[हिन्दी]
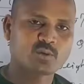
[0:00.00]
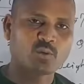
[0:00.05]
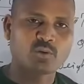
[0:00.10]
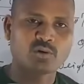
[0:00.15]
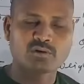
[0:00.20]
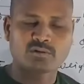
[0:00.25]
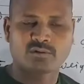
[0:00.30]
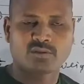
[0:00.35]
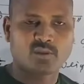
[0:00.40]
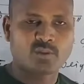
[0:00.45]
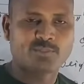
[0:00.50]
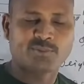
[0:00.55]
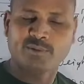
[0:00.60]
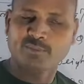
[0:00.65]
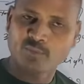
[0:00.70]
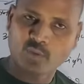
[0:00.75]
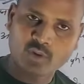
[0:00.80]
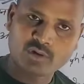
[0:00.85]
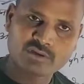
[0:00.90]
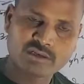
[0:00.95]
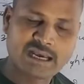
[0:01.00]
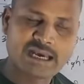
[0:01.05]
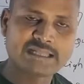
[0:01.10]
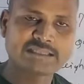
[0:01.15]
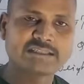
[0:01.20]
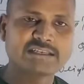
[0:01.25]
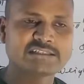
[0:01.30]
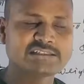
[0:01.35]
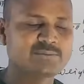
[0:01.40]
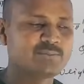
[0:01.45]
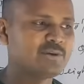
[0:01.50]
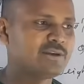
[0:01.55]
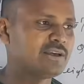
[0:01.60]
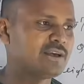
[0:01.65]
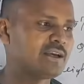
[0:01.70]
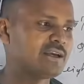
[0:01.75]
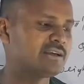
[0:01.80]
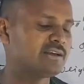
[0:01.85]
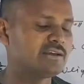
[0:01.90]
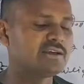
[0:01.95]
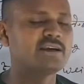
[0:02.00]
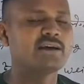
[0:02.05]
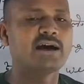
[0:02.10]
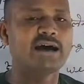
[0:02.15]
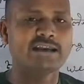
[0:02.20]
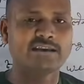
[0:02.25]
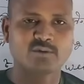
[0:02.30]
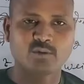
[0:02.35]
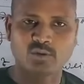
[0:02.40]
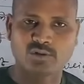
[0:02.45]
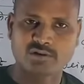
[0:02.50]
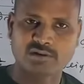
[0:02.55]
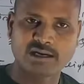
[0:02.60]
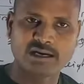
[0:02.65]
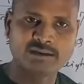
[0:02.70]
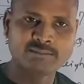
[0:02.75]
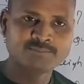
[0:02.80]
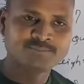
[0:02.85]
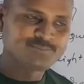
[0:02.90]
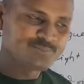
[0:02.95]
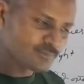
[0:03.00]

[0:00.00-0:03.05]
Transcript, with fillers: कोर्ट सुप्रीम कोर्ट का आदेश भी है ये हाई कोर्ट का